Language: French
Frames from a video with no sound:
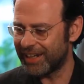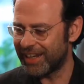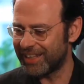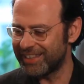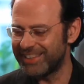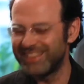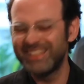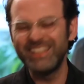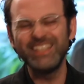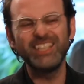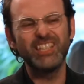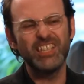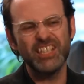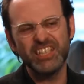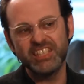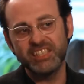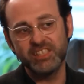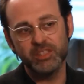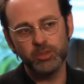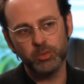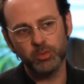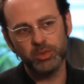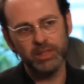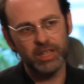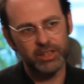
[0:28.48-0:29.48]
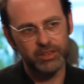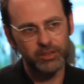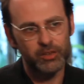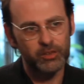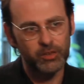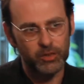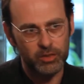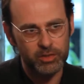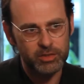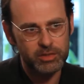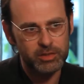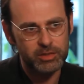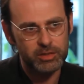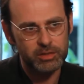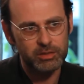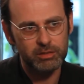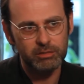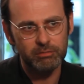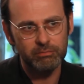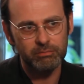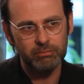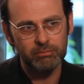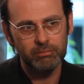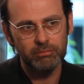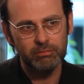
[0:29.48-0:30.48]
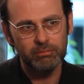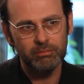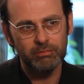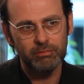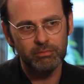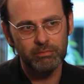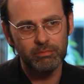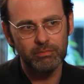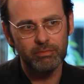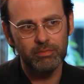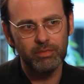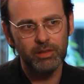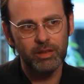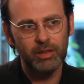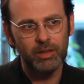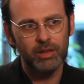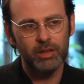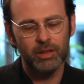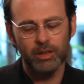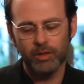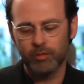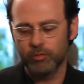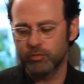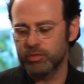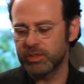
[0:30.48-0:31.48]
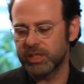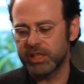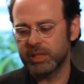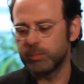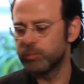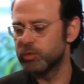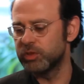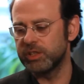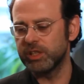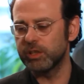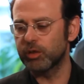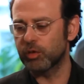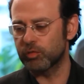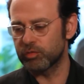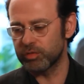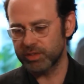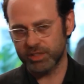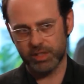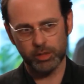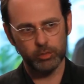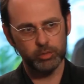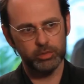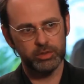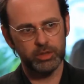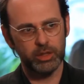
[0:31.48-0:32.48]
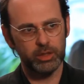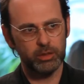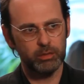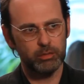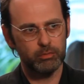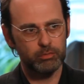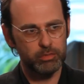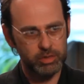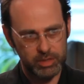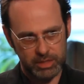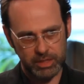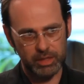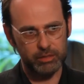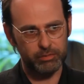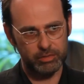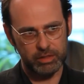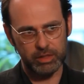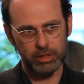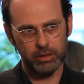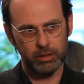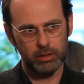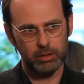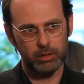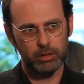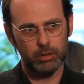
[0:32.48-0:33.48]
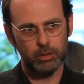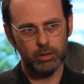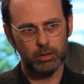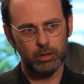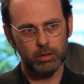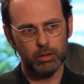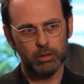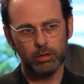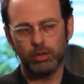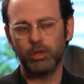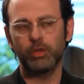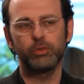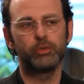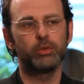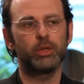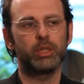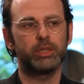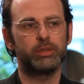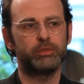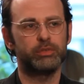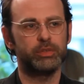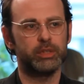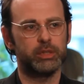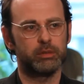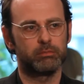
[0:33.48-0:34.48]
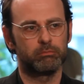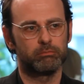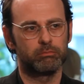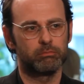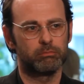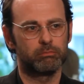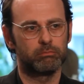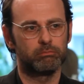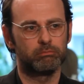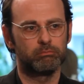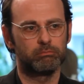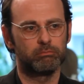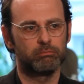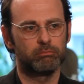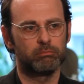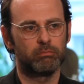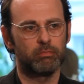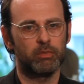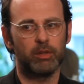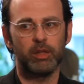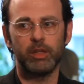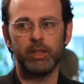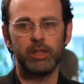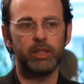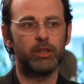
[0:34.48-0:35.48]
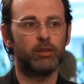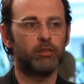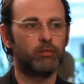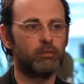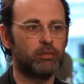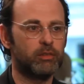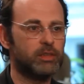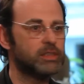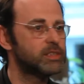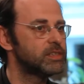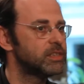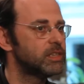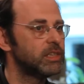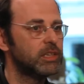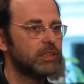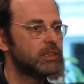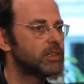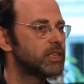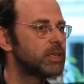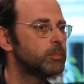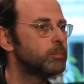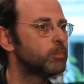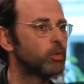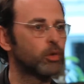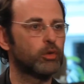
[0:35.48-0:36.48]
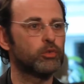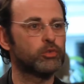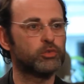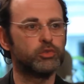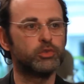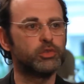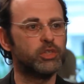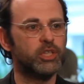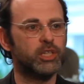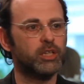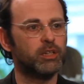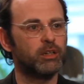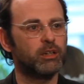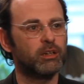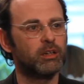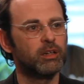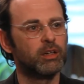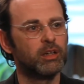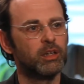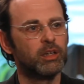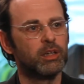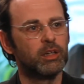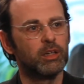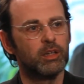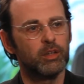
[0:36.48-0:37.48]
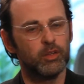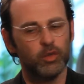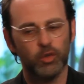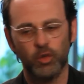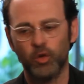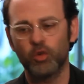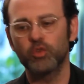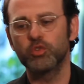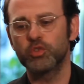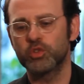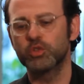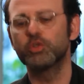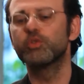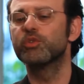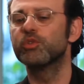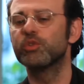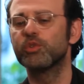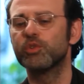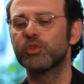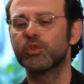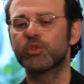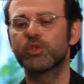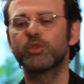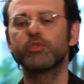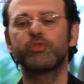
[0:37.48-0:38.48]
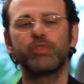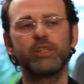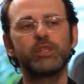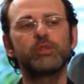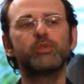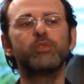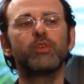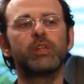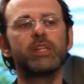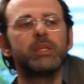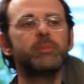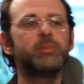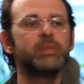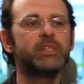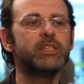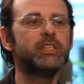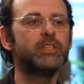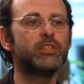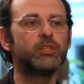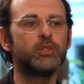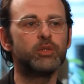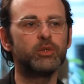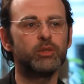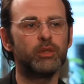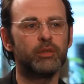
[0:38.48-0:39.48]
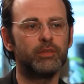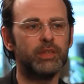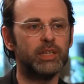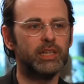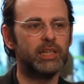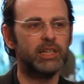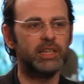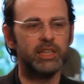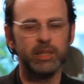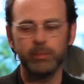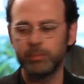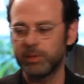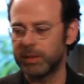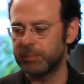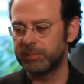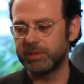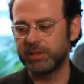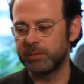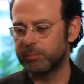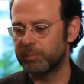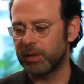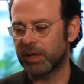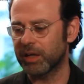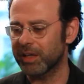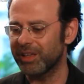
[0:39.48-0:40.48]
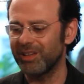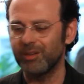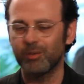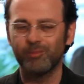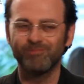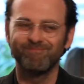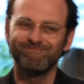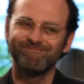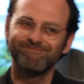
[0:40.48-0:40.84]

la digestion de la tendance vous avez des musiques, quand vous les écoutez, vous savez leur durée de vie. Et euh, ici, l'équipe peut en juger. Hein. Quand je, je fais souvent des petits jeux avec l'équipe, des petits paris,